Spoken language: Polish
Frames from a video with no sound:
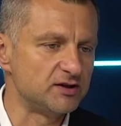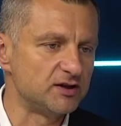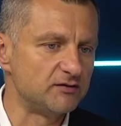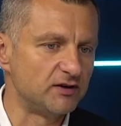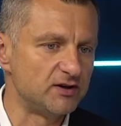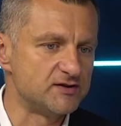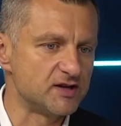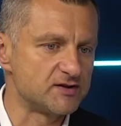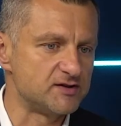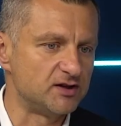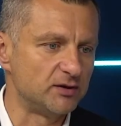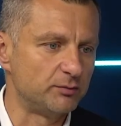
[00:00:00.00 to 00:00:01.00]

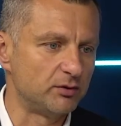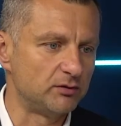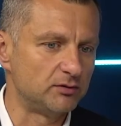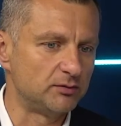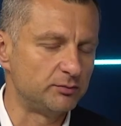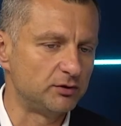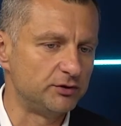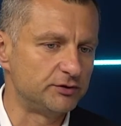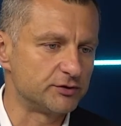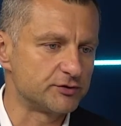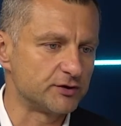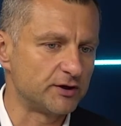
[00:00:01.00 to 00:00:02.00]
rywalizacji tej e,
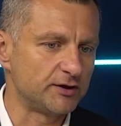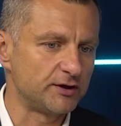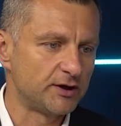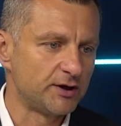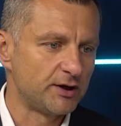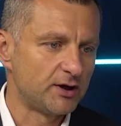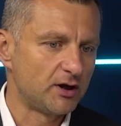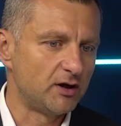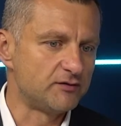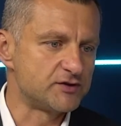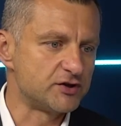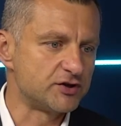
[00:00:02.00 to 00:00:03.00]
politycznej.
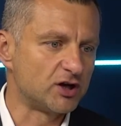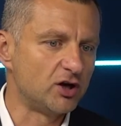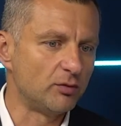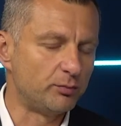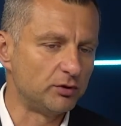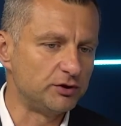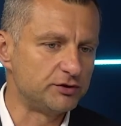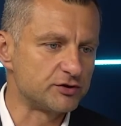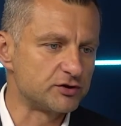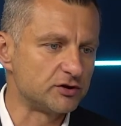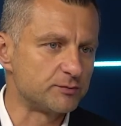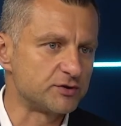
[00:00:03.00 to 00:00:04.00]
E, w sensie
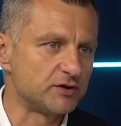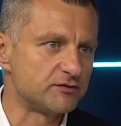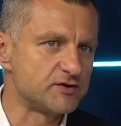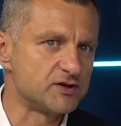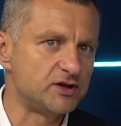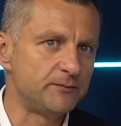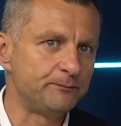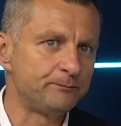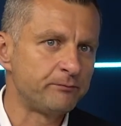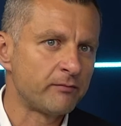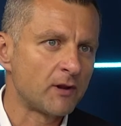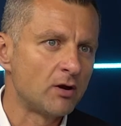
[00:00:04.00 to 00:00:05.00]
geopolitycznym to przede wszystkim
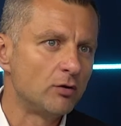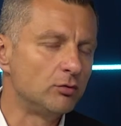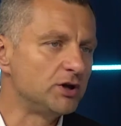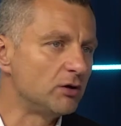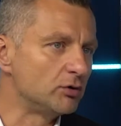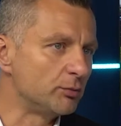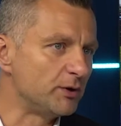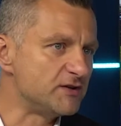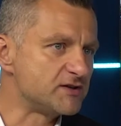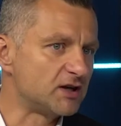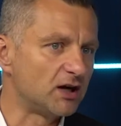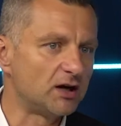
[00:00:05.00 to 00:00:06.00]
Unia
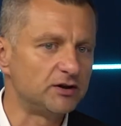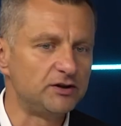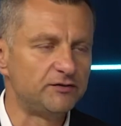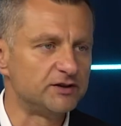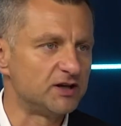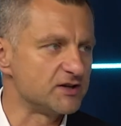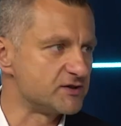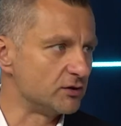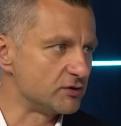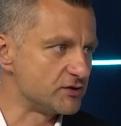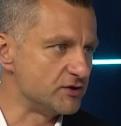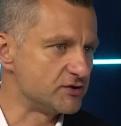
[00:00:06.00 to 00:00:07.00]
Europejska i Federacja
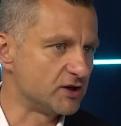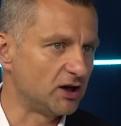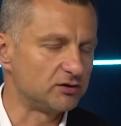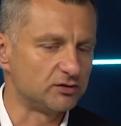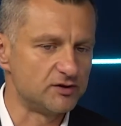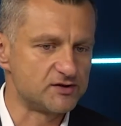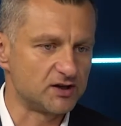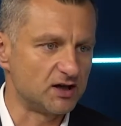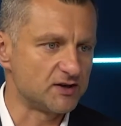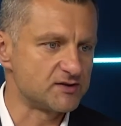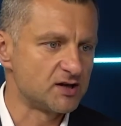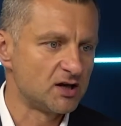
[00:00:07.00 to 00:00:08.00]
Rosyjska, to jest
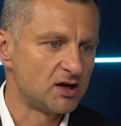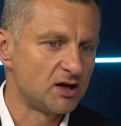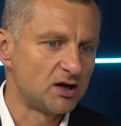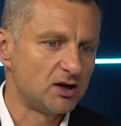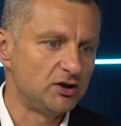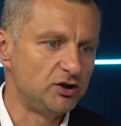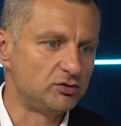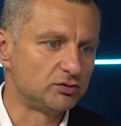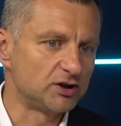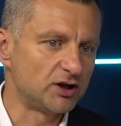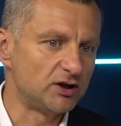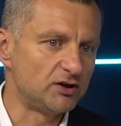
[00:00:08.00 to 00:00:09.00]
raz. I
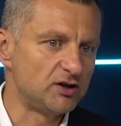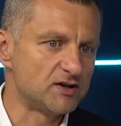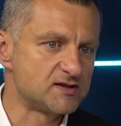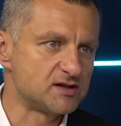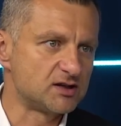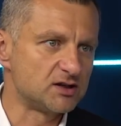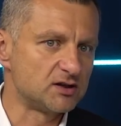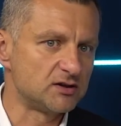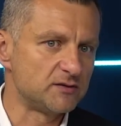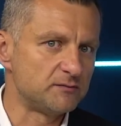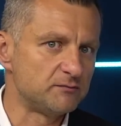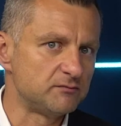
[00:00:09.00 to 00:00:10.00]
tutaj jest
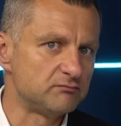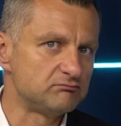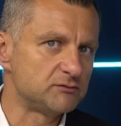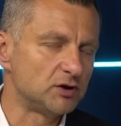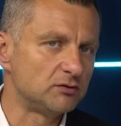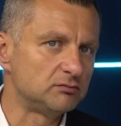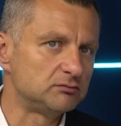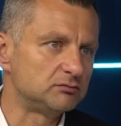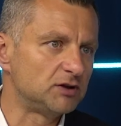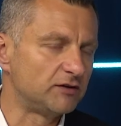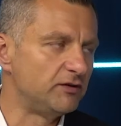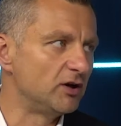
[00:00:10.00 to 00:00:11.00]
no,
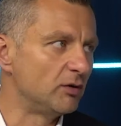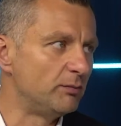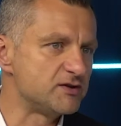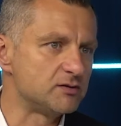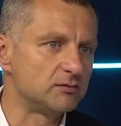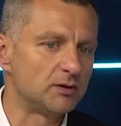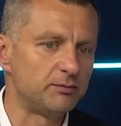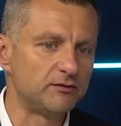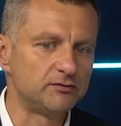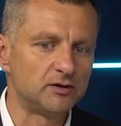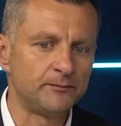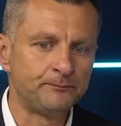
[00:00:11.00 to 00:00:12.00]
na chwilę obecną na
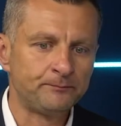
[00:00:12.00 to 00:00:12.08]
pewno